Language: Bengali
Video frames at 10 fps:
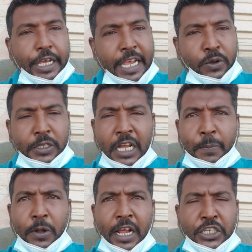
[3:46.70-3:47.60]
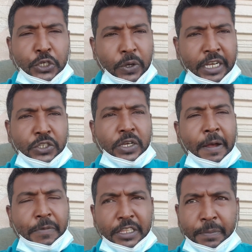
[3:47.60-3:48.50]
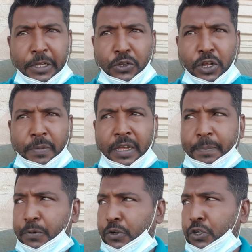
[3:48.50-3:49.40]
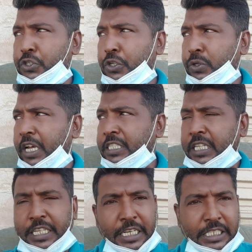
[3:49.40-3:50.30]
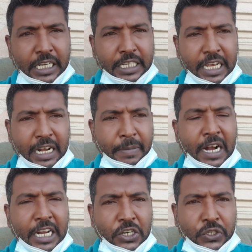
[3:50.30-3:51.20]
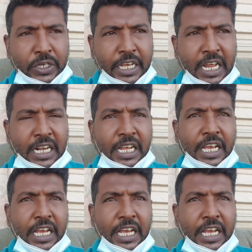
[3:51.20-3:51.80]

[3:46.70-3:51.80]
এই কথা বলার সঙ্গে সঙ্গে আপনাদের বেতন হবে পনেরোশো দুই হাজার তিন হাজার রিয়াল বা আঠারোশো রিয়াল